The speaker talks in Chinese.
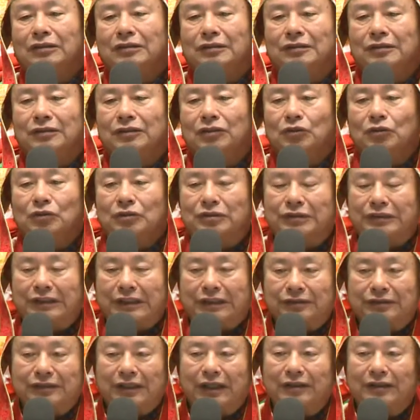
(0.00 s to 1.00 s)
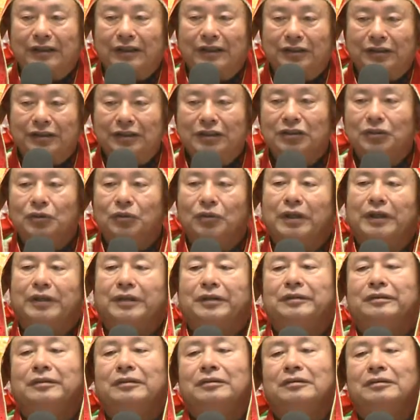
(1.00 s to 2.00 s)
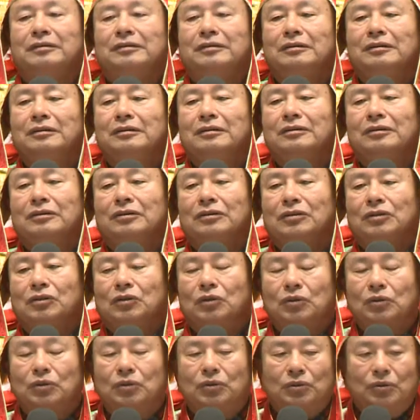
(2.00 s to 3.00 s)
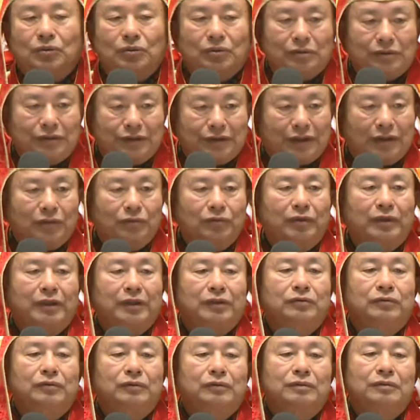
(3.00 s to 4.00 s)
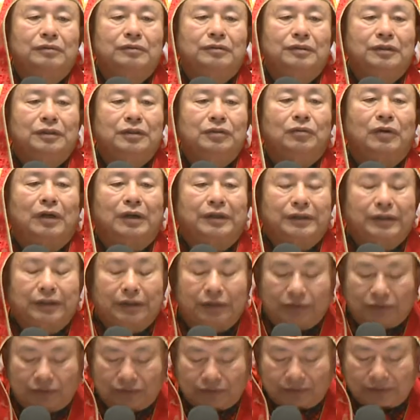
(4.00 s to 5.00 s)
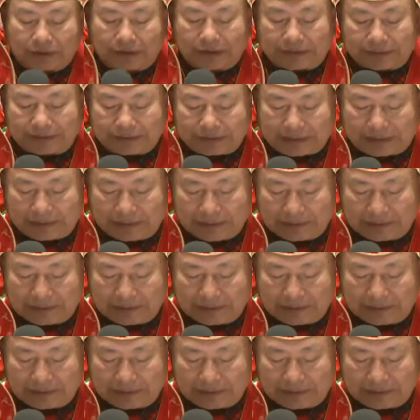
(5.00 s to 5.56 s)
又选上了立委，又成为。立法院副院长。